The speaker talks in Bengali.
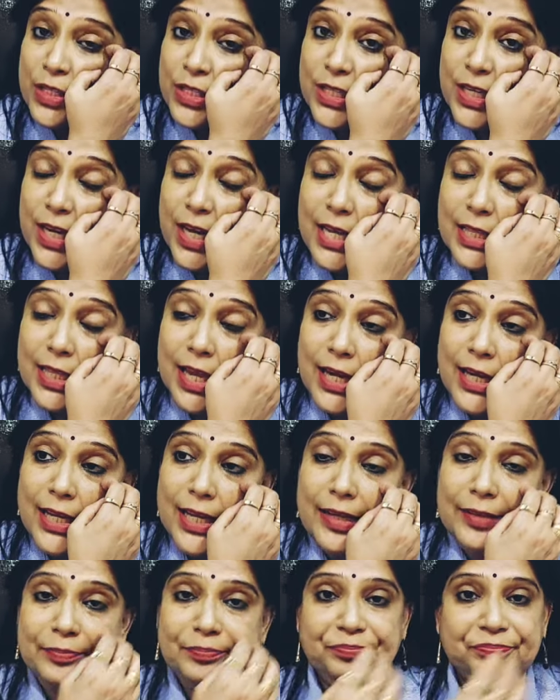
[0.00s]
সেখানে
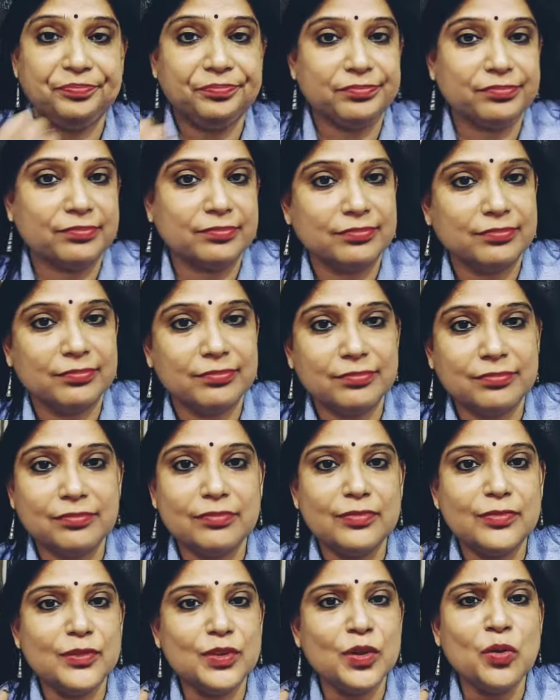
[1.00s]
দাঁড়িয়ে
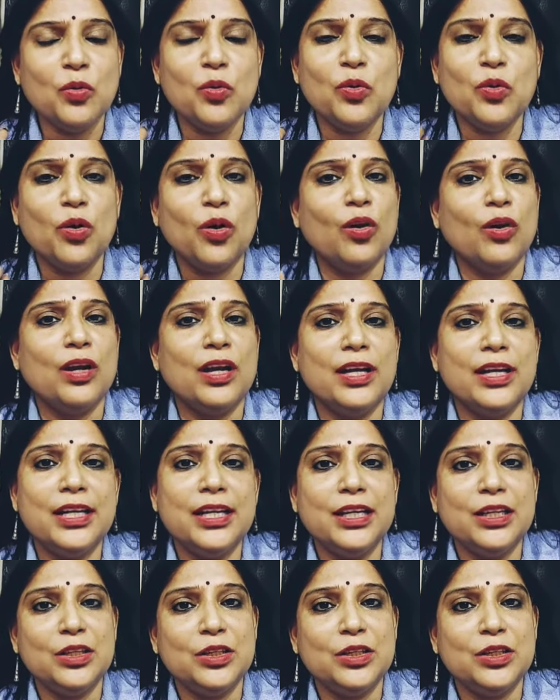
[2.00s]
ওর অলরেডি